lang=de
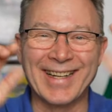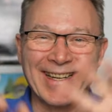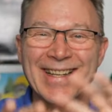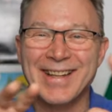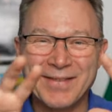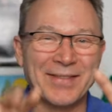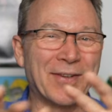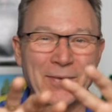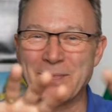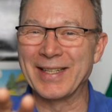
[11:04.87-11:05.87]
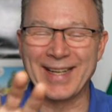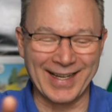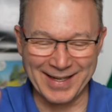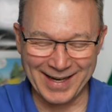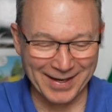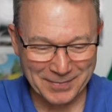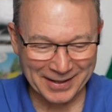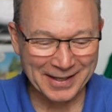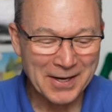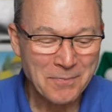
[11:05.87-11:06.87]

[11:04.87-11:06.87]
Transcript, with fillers: nein, das soll bitte keiner nachmachen.